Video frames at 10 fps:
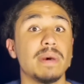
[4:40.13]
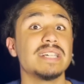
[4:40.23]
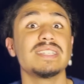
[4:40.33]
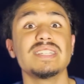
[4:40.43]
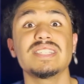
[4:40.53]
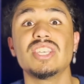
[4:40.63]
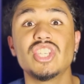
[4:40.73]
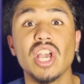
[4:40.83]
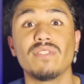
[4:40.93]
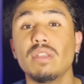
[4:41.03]
Bazılarınız
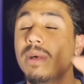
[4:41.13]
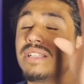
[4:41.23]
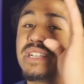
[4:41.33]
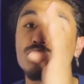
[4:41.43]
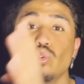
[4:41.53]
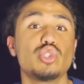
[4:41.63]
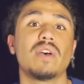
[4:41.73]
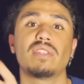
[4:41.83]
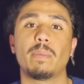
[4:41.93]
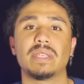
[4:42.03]
iki hafta bazılarınız üç
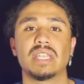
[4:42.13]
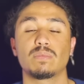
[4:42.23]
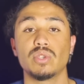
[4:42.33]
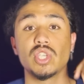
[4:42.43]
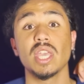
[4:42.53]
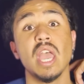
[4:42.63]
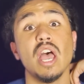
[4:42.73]
hafta pes etmeyecek.